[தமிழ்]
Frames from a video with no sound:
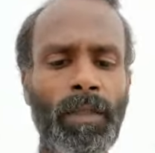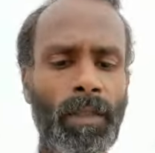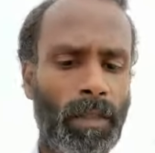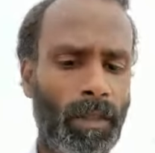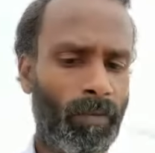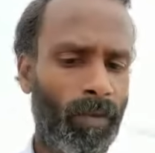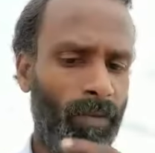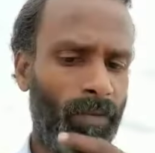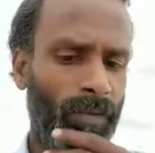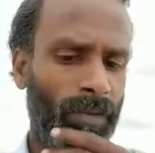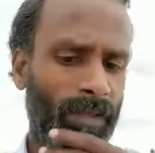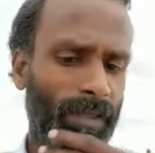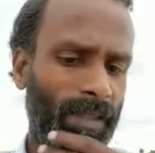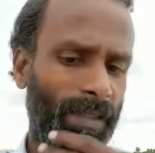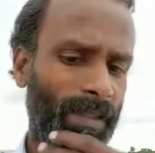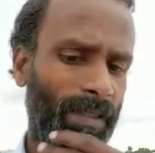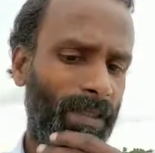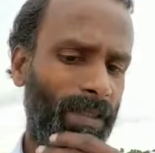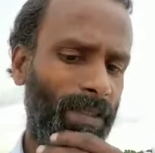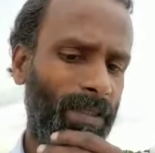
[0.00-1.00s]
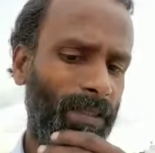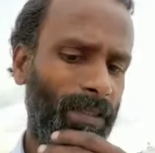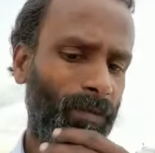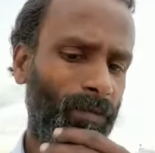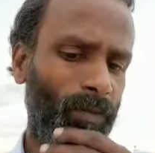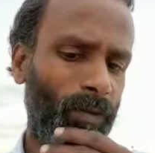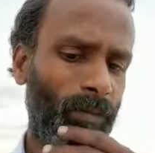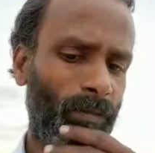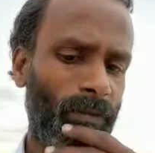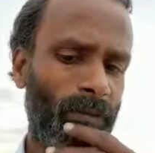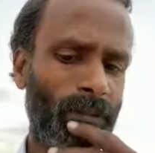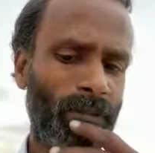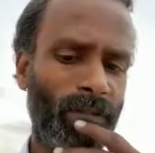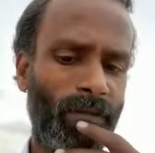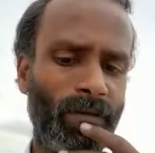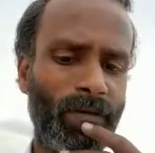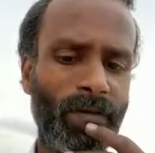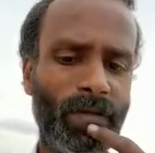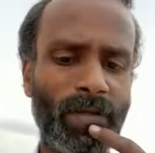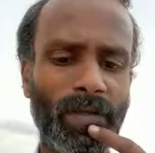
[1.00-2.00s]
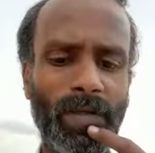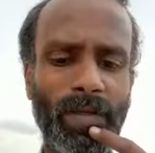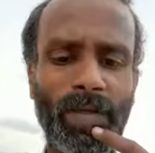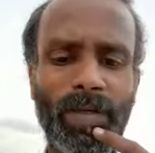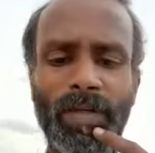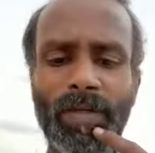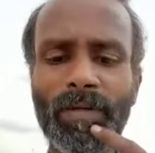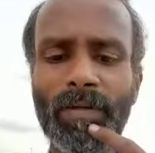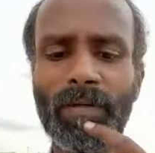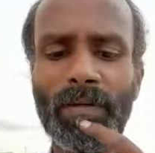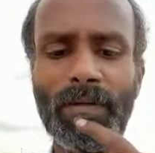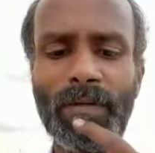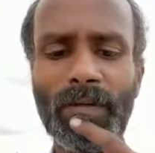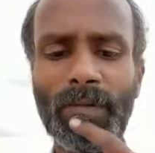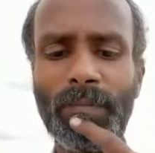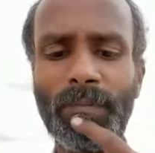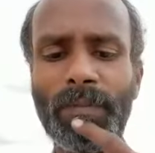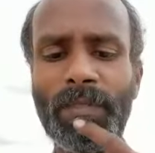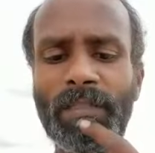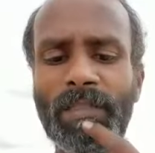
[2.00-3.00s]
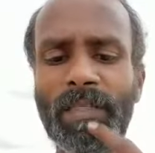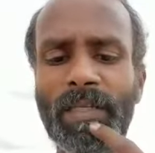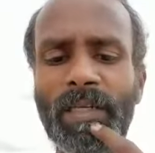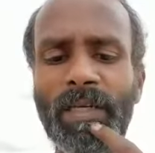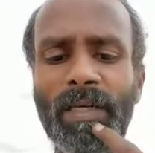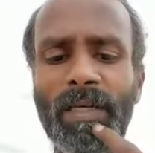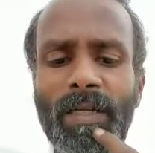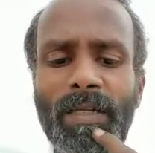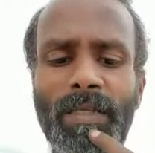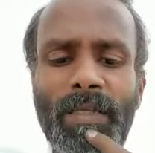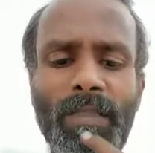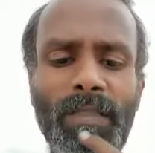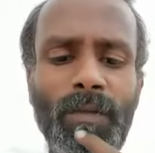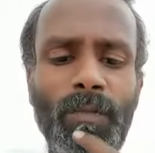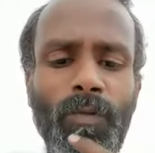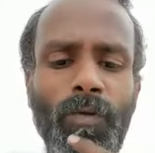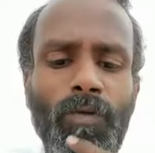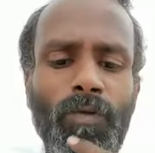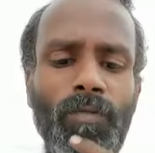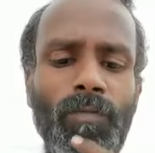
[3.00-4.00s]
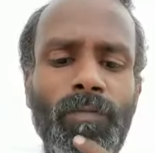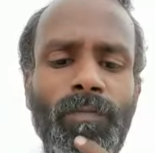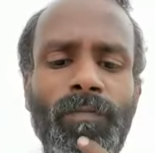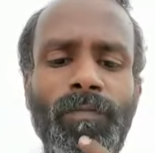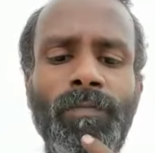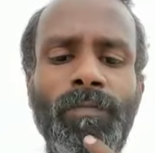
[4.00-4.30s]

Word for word: இப்படிப்பட்ட நேரங்கள் இப்படிப்பட்ட பிரச்சனைகள் நான் இருந்தபோதும்